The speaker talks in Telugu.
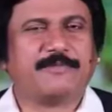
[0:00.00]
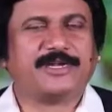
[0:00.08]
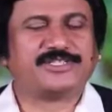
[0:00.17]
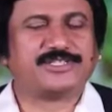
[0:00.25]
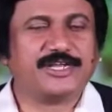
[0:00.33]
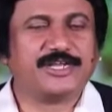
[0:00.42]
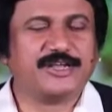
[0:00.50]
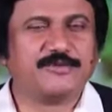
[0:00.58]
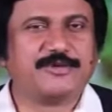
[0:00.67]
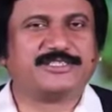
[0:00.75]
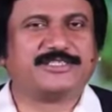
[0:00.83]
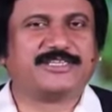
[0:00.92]
మనిషిని
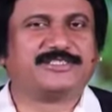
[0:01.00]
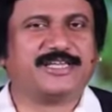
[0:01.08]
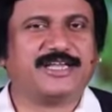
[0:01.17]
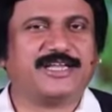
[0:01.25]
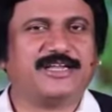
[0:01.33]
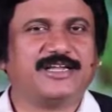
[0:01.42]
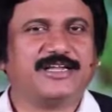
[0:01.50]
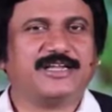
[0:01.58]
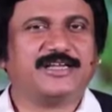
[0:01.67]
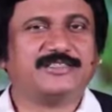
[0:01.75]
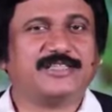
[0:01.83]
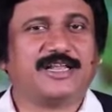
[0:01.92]
ఏలుబడి చేసి
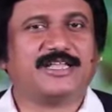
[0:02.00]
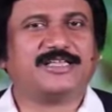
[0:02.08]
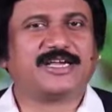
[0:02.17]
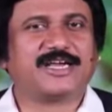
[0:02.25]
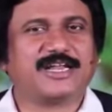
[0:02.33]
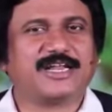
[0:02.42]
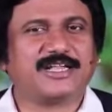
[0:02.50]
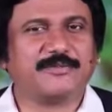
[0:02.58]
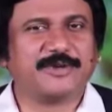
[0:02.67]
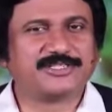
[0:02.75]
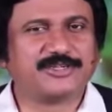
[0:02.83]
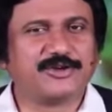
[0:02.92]
తన అధికారానికి
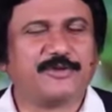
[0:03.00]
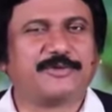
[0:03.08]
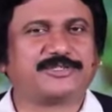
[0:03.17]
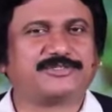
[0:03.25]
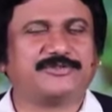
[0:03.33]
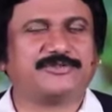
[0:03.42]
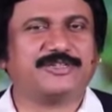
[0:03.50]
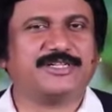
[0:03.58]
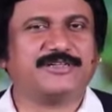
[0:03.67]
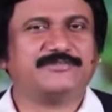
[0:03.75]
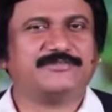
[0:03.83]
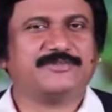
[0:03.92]
మనిషిని లోపరుచుకుంటుంది
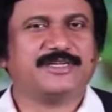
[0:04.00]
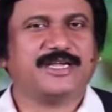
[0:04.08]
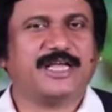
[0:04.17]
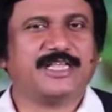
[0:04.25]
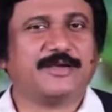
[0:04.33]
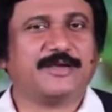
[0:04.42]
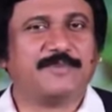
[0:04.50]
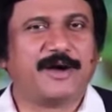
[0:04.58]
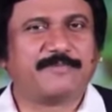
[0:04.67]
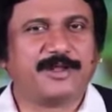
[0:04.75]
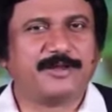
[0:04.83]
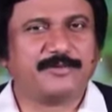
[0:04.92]
అందుకే
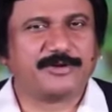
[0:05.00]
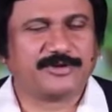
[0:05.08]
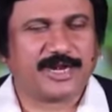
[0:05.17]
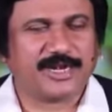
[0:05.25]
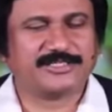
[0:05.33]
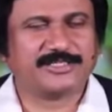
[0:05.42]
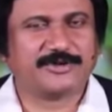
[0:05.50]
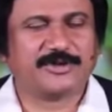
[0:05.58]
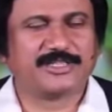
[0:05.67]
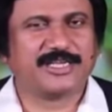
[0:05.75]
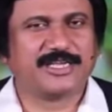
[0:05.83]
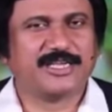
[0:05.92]
పాపాన్ని మనం
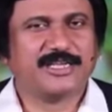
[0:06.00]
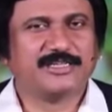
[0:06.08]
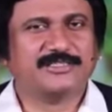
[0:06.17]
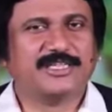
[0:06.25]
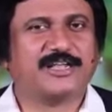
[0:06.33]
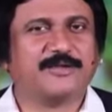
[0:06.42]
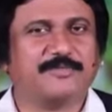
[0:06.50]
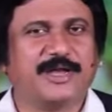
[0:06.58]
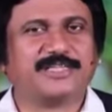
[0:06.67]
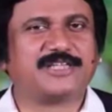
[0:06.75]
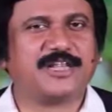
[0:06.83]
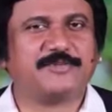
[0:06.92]
రాణించకూడదు దానికి
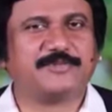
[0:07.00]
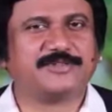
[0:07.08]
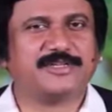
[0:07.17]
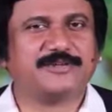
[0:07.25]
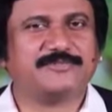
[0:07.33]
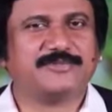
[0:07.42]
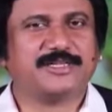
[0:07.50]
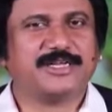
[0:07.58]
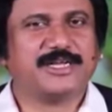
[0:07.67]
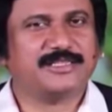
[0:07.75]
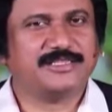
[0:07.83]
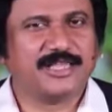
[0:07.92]
బానిసలు అయిపోతాం
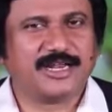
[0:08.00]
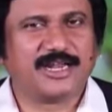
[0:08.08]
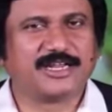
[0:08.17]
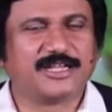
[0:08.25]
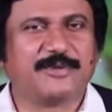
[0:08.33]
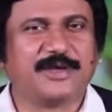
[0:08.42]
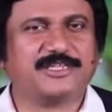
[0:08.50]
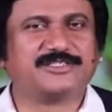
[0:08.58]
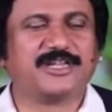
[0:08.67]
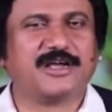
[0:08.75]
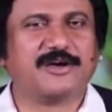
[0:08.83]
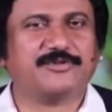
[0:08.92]
ధనానికి
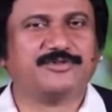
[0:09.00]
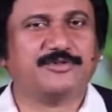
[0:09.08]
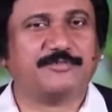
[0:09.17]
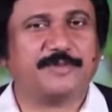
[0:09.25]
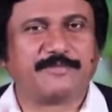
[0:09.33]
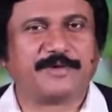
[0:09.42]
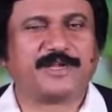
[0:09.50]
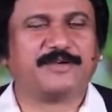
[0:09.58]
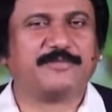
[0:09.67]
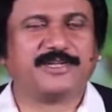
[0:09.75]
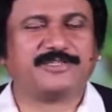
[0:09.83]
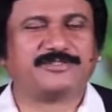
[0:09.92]
బానిసలు కావద్దు పాపానికి
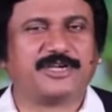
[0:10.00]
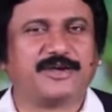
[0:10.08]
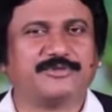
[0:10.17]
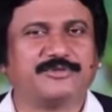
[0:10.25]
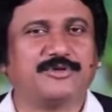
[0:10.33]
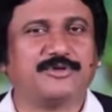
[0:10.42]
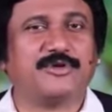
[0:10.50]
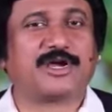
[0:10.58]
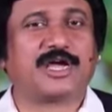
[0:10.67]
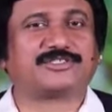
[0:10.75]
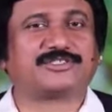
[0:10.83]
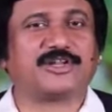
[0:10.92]
బానిసలు కావద్దు
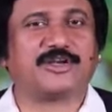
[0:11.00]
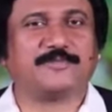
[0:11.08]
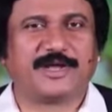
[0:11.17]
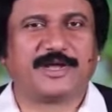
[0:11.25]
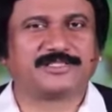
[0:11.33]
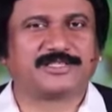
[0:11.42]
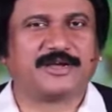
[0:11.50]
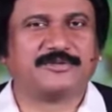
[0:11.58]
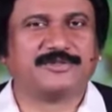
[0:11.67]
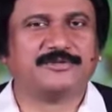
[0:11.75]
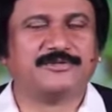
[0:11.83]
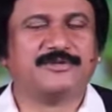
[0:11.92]
లోకాశలకు బానిస కావద్దు